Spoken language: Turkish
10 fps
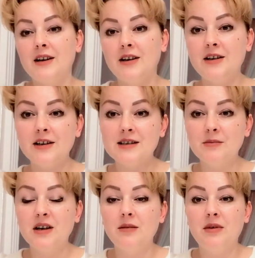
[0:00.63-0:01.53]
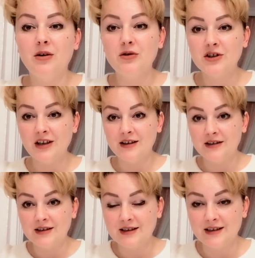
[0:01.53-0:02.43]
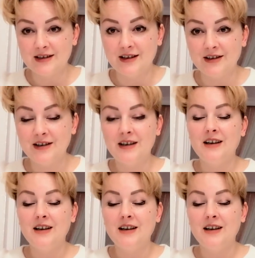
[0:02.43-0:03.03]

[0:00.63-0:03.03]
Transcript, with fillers: Herkese merhaba, hoş geldiniz kızlar.